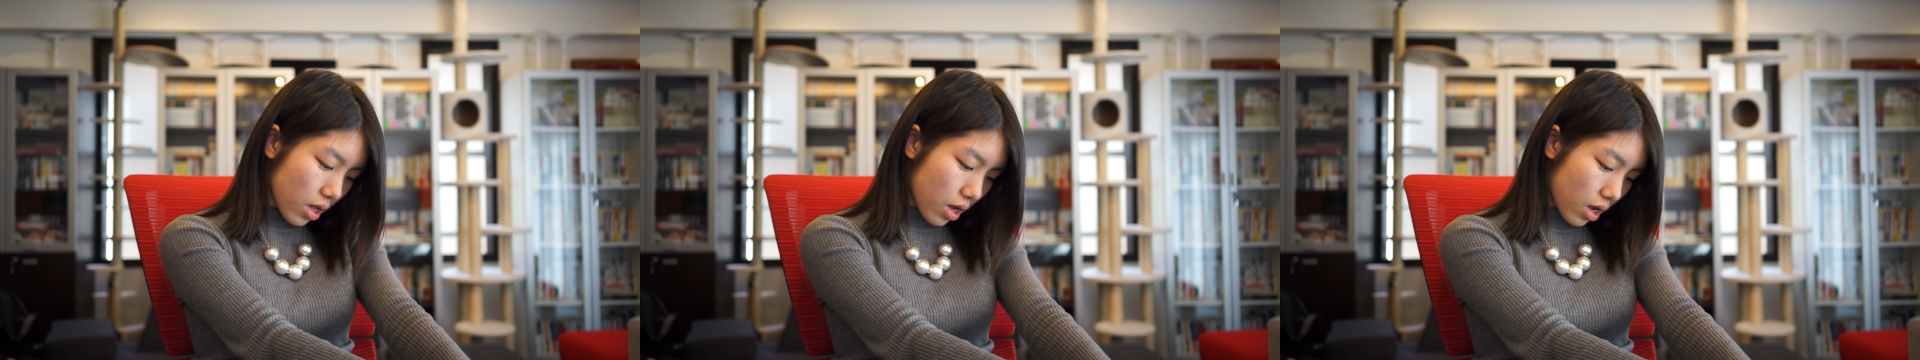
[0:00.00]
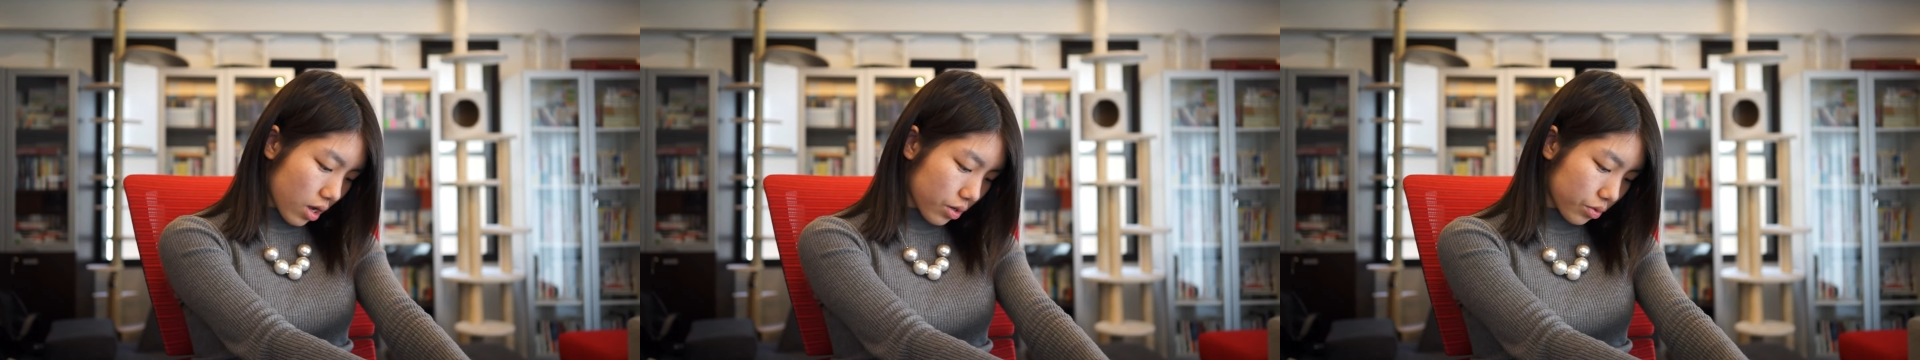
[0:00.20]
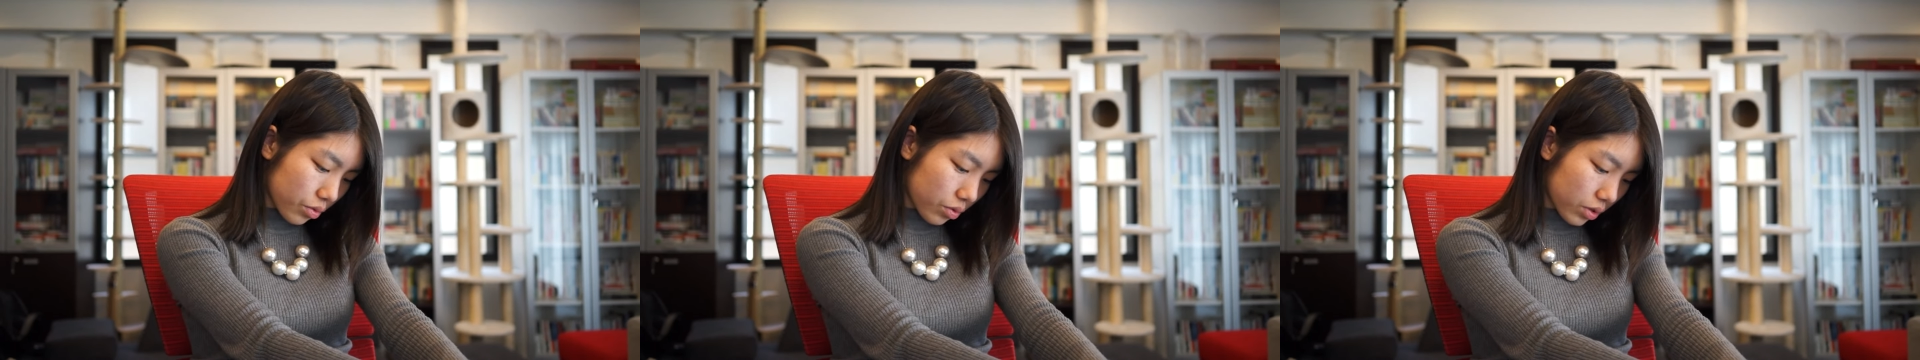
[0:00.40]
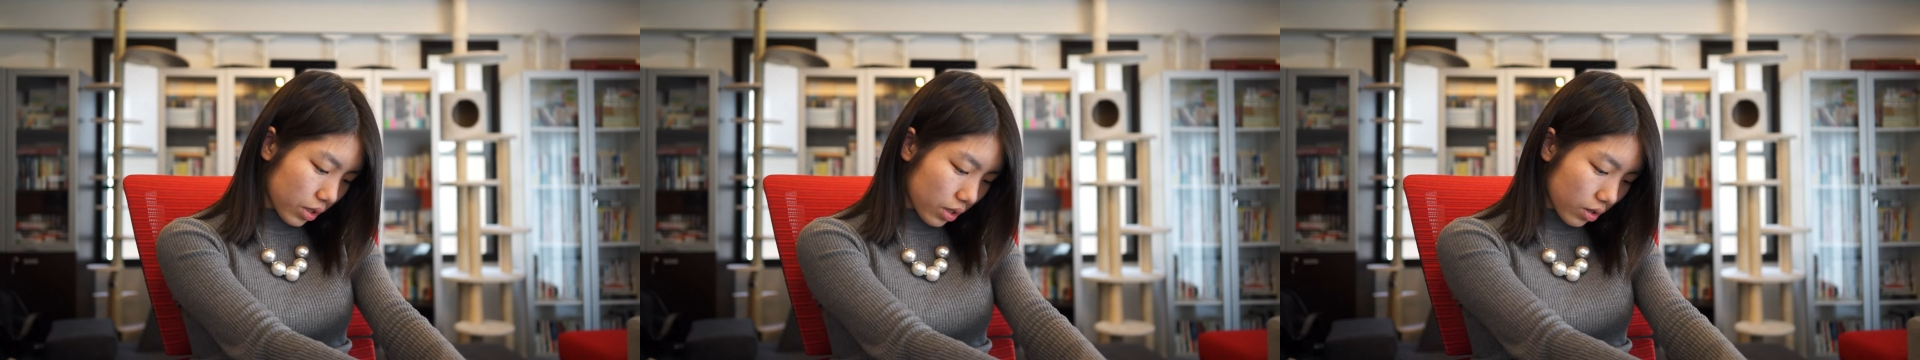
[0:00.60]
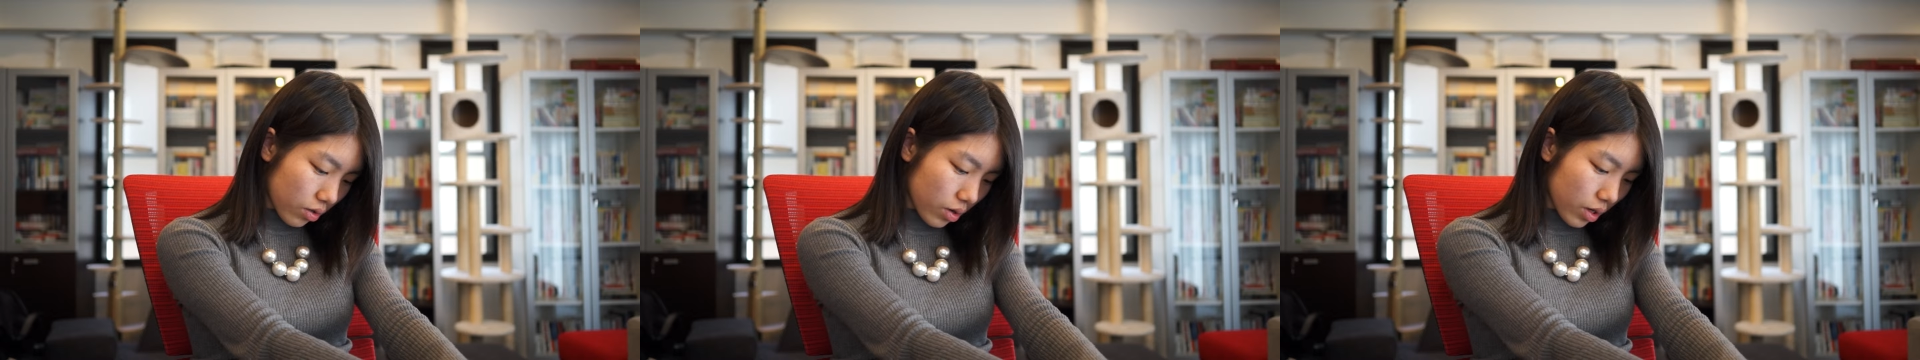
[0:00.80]
あの、
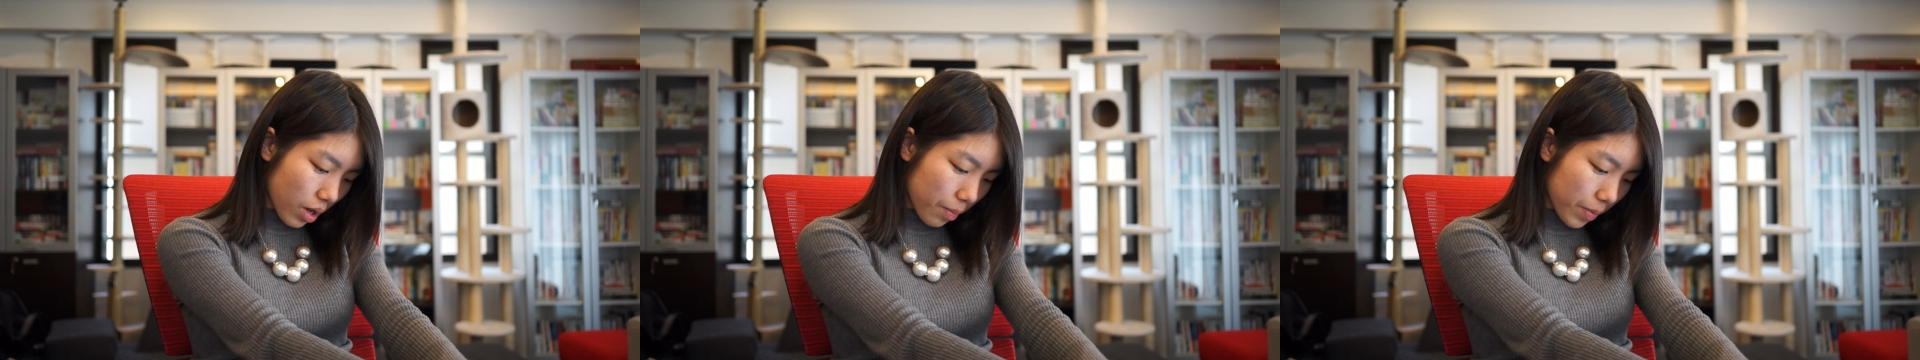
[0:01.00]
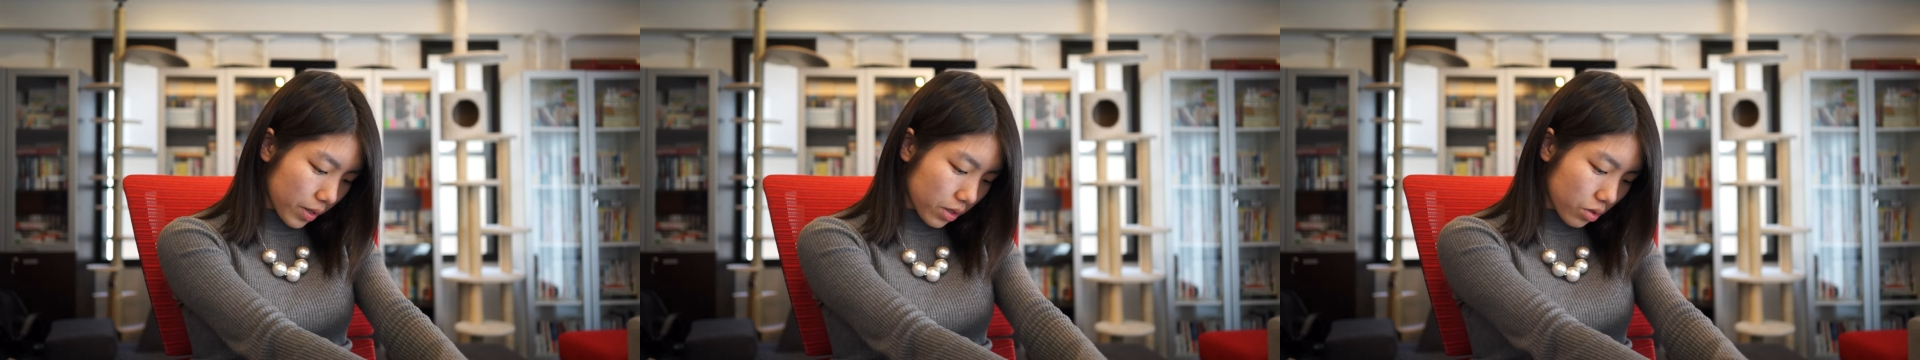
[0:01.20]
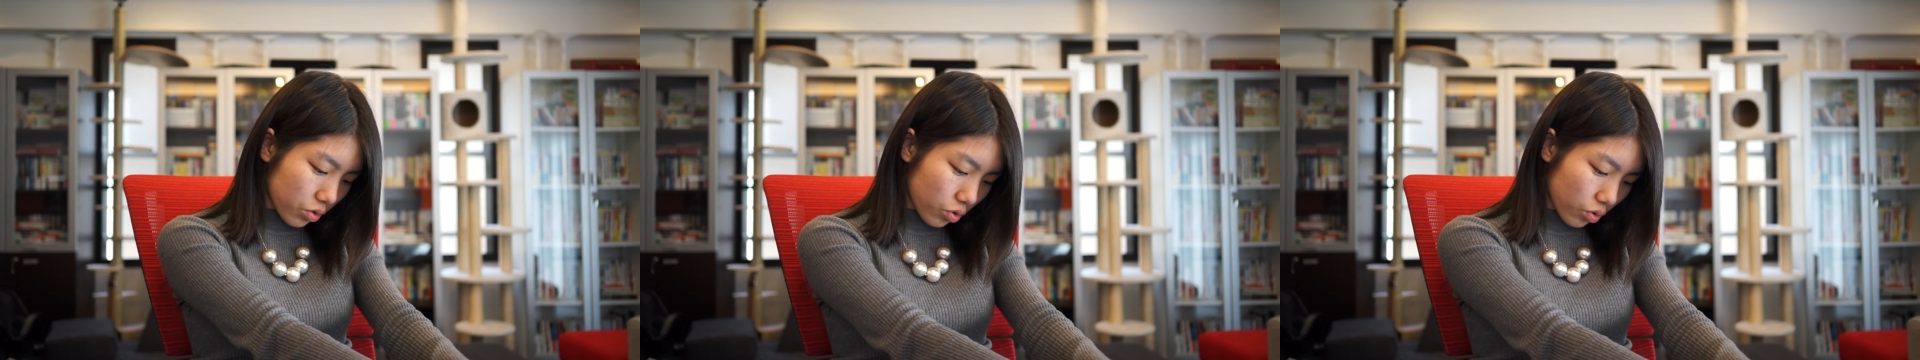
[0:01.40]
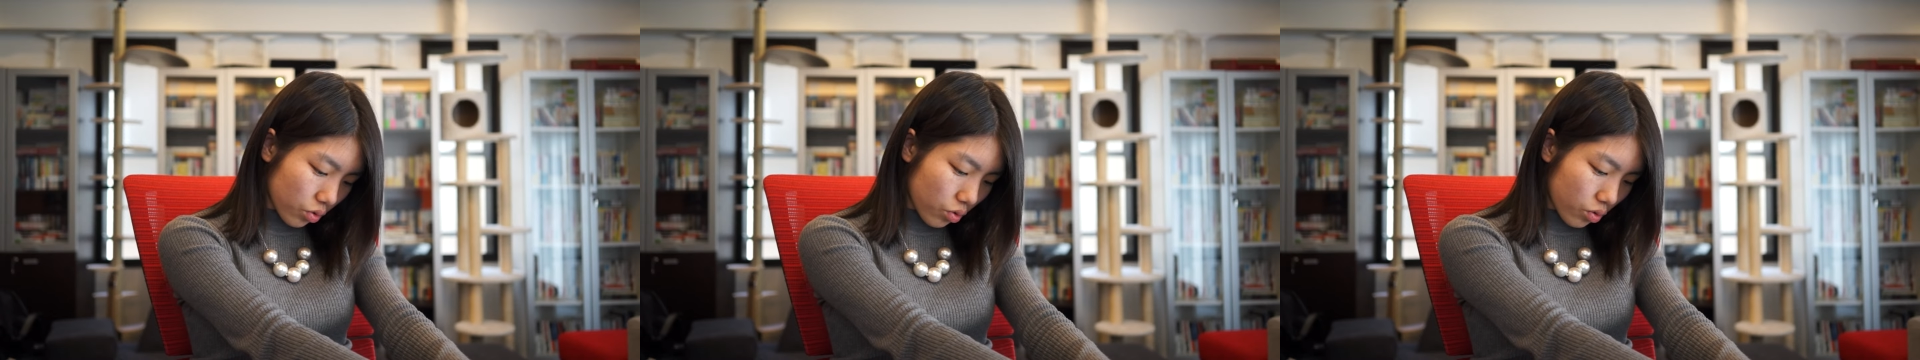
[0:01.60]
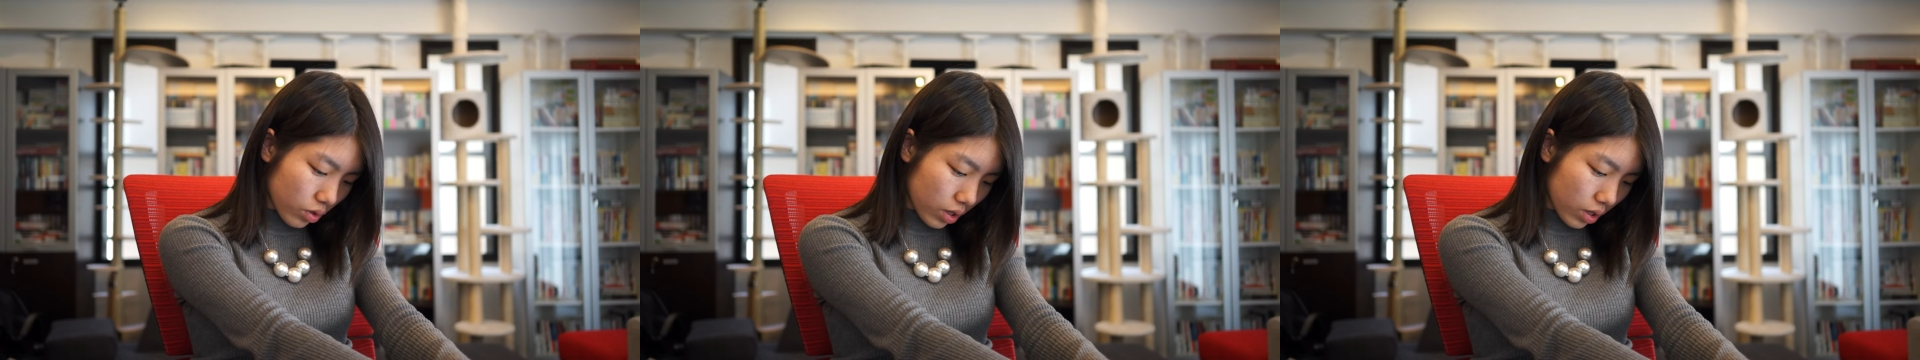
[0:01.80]
生理休暇 ひゃくパーセント の